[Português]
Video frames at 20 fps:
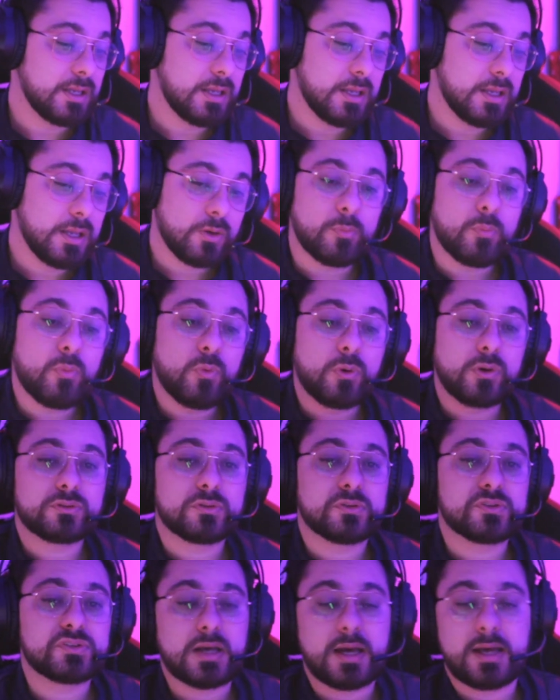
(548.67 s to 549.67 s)
Como
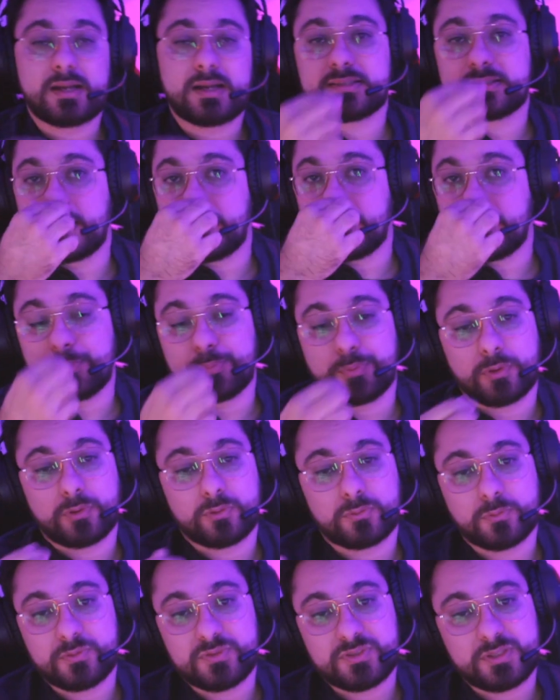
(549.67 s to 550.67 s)
outros caras aí que
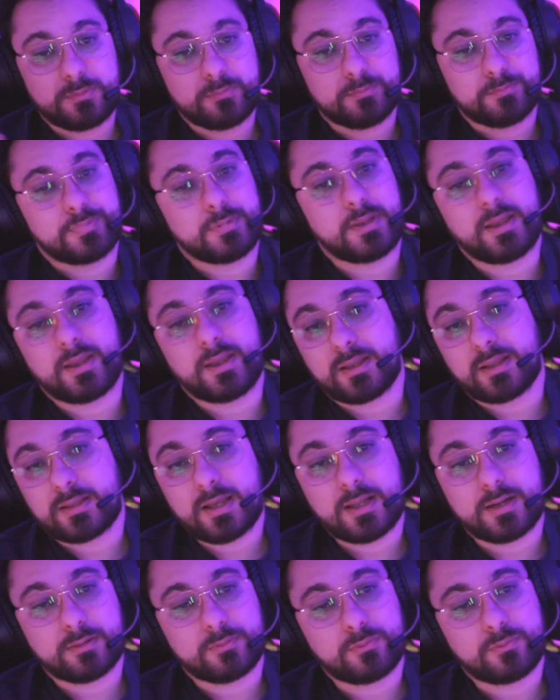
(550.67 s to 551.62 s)
produzem, é, cara,